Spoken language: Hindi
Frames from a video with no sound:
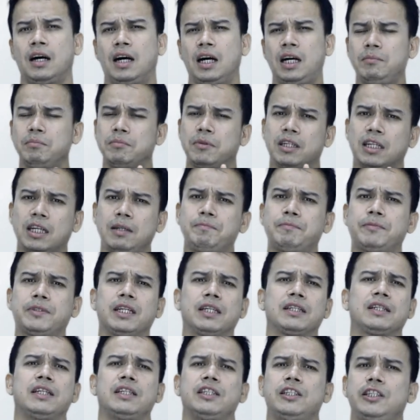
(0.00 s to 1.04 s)
हम कब
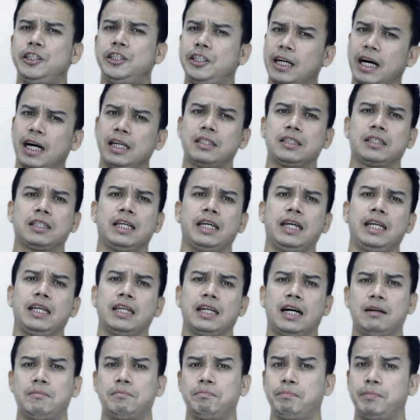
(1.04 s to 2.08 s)
तक जात के
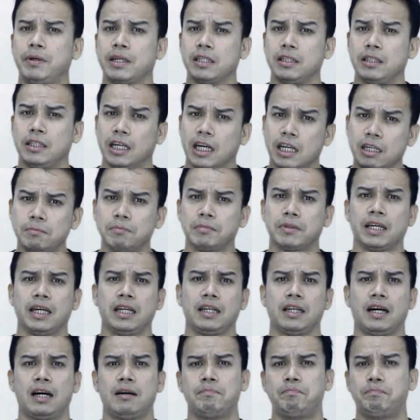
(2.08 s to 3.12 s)
नाम पर धर्म के
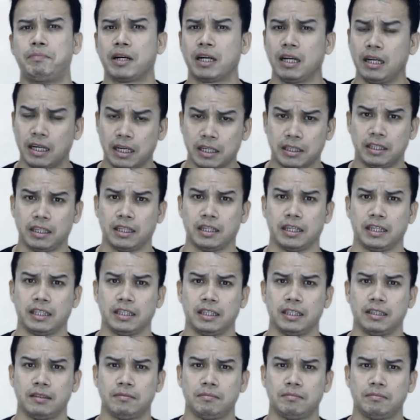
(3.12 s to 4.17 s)
नाम पर लड़ते
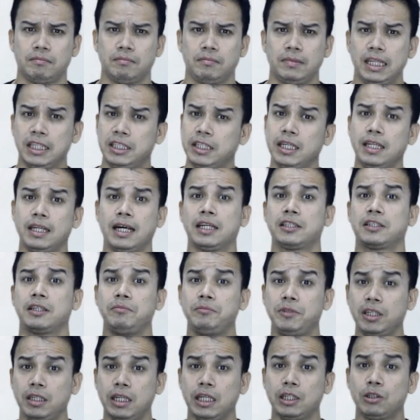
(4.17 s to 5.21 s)
रहेंगे इसी नासमझी ने